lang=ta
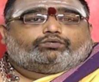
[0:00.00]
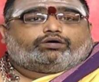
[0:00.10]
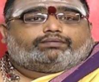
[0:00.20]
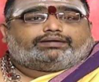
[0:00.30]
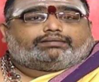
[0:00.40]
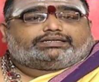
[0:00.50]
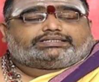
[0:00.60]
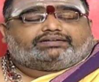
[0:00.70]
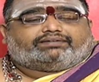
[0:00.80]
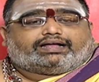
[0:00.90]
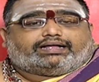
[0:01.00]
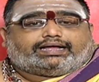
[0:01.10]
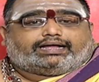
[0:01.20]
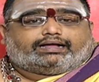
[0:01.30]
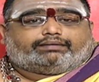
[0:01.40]
ஓம் நம சிவாய
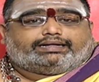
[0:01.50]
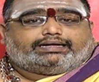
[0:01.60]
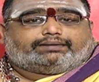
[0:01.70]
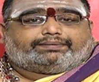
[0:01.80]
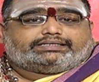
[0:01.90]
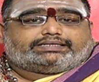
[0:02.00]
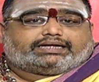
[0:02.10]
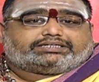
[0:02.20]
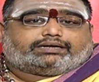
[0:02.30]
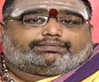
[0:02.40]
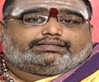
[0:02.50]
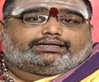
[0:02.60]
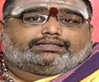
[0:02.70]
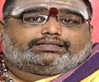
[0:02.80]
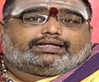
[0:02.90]
அப்படிங்கிற பஞ்சாட்சர
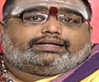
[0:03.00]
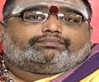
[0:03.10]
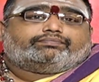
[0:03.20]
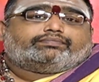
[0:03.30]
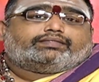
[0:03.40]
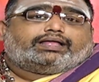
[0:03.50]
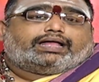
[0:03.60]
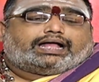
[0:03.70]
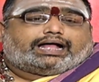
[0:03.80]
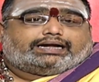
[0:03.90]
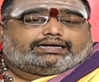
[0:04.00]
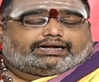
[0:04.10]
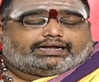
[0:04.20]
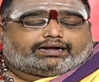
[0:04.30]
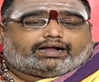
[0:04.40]
மந்திரத்தை
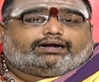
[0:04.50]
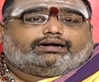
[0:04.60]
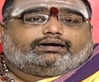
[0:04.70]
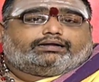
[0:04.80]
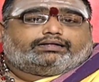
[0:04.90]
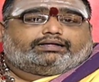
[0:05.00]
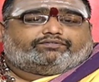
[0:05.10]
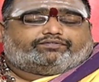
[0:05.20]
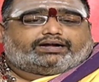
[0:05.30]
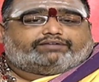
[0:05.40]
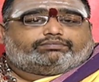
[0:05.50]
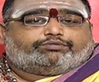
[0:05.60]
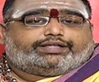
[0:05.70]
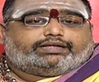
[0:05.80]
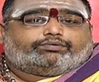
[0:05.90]
அன்றைய நாள் எவ்வளவு
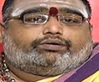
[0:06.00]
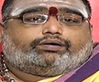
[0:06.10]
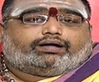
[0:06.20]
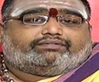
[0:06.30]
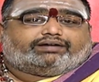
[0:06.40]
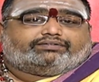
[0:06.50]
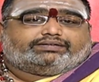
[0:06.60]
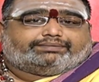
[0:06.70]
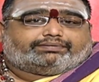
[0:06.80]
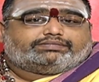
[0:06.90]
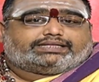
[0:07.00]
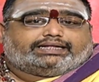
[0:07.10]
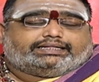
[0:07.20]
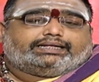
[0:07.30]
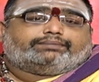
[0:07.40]
முடியுமோ அவ்வளவு ஜபம்
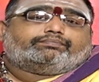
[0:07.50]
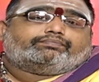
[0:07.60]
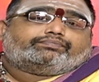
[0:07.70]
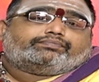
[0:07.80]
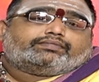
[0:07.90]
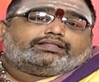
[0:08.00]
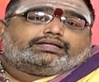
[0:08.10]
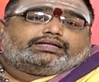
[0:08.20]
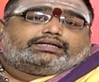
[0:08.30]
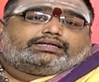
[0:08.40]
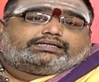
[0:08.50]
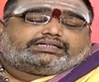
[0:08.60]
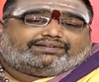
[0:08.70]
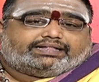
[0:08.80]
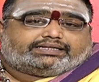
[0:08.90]
செய்து
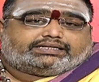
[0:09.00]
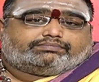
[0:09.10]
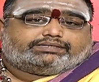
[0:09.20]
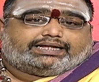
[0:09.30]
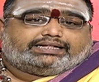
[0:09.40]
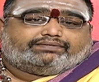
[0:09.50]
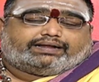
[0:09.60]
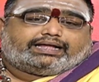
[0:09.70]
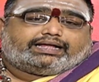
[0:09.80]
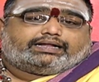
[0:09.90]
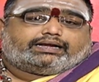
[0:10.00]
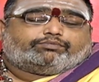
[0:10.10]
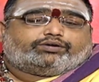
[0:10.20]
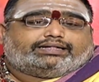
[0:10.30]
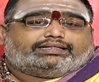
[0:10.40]
சிவதரிசனம் செய்து வர
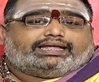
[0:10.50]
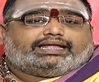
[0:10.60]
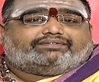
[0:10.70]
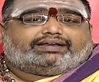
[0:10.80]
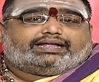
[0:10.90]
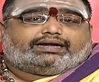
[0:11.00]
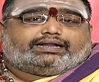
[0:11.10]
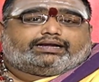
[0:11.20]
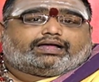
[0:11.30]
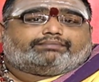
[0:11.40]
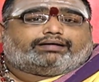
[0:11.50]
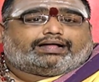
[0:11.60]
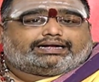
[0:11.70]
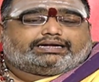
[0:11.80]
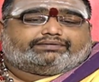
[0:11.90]
நம்மளுடைய தீய வினைகள் எல்லாம்
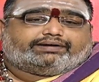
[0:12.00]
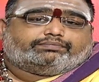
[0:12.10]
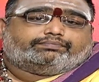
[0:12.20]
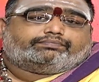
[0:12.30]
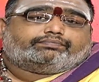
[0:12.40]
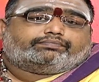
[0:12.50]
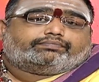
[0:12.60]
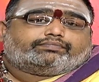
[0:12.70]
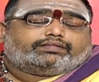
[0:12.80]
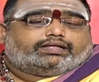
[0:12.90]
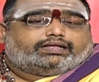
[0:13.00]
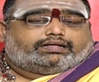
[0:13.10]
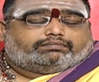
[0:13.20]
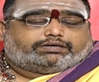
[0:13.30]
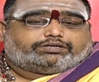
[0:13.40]
அகன்றுவிடும்
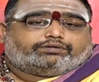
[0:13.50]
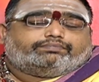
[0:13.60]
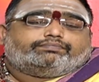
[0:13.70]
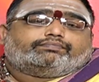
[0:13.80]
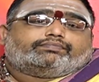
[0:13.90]
மற்றும்